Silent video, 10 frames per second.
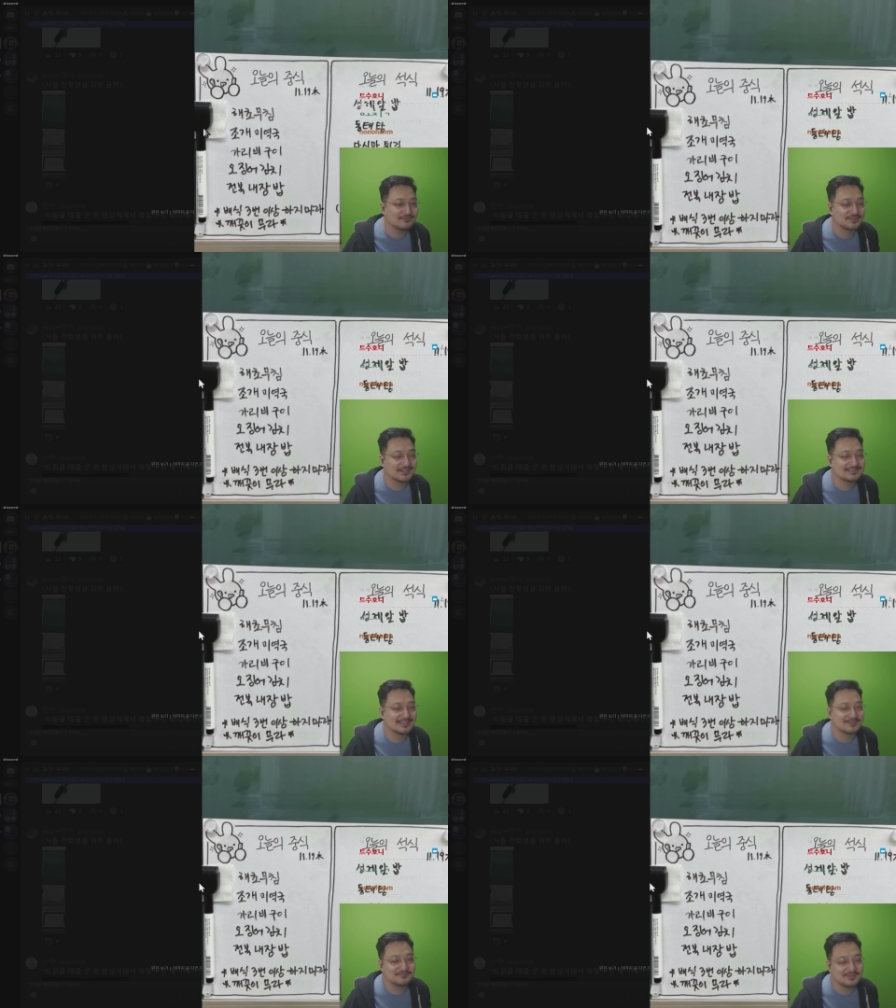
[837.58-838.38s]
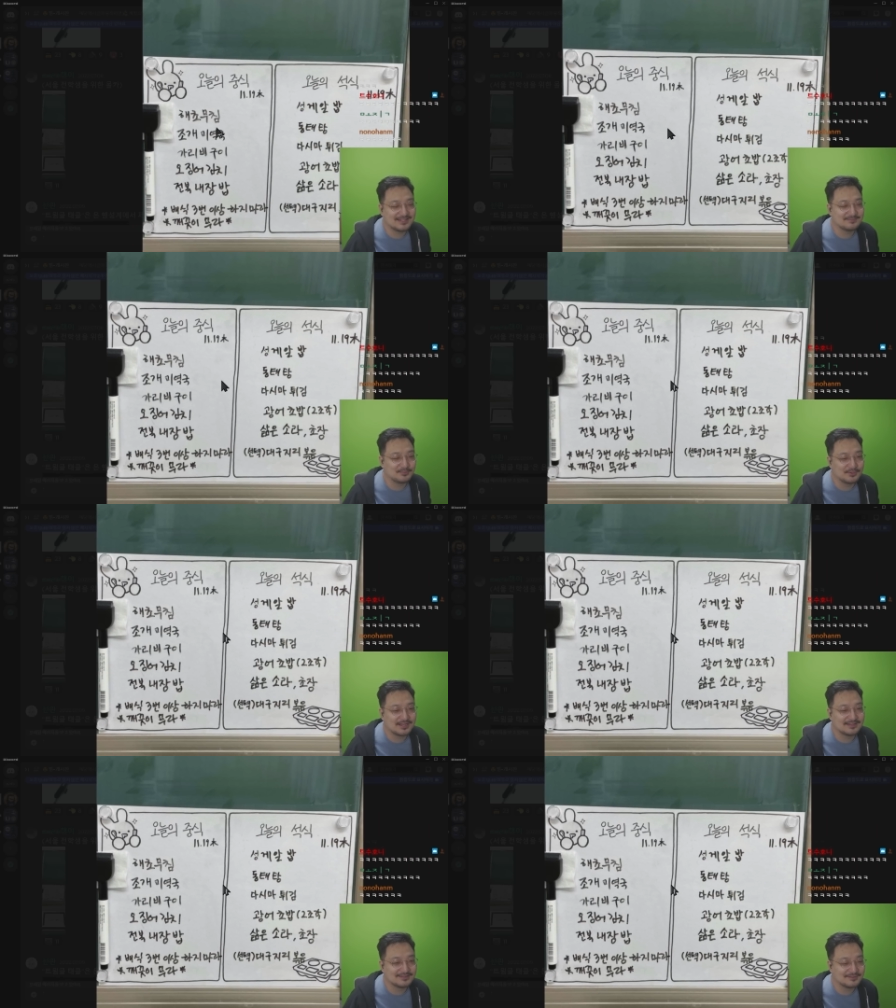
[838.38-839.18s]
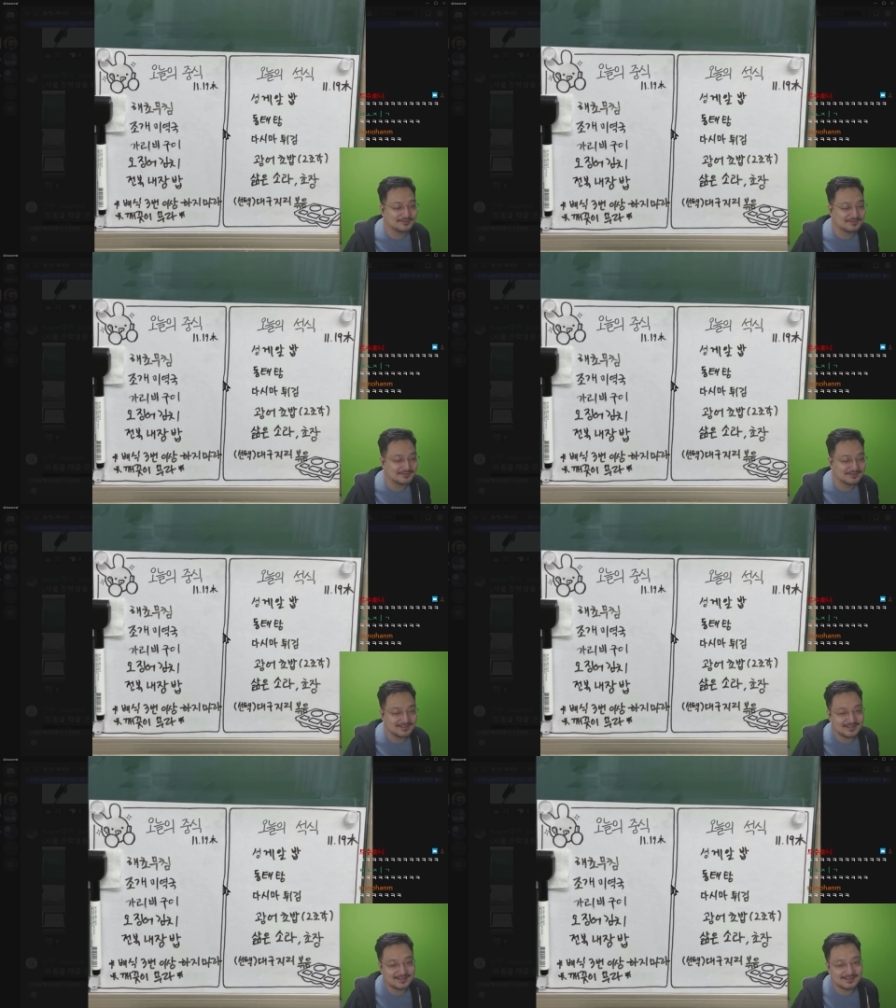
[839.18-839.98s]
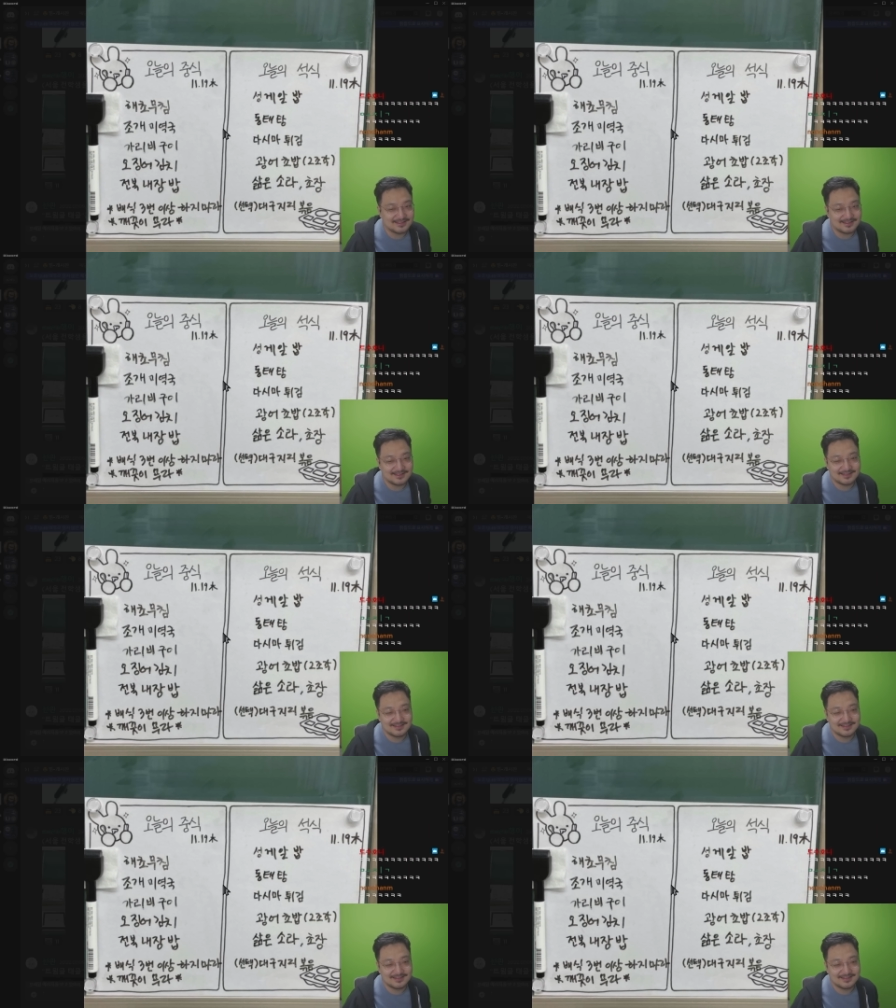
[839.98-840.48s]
전학생을 위한 몰카래요. 아,